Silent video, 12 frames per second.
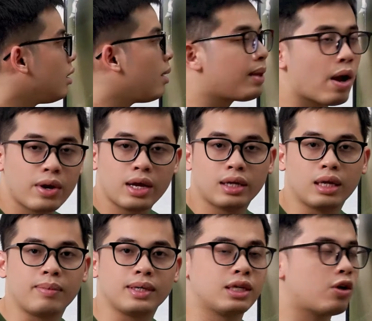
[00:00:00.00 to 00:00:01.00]
Tiếp theo đi
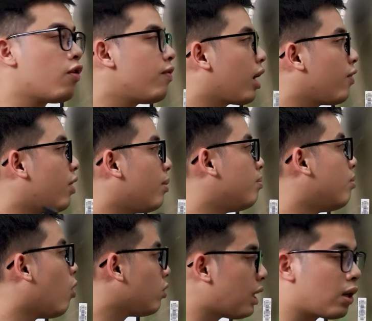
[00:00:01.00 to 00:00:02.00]
thì mình sẽ nói về cái phần
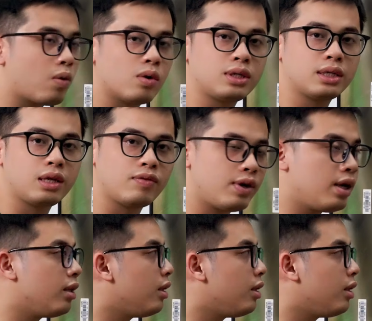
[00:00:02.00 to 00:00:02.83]
màu sắc của chiếc TV.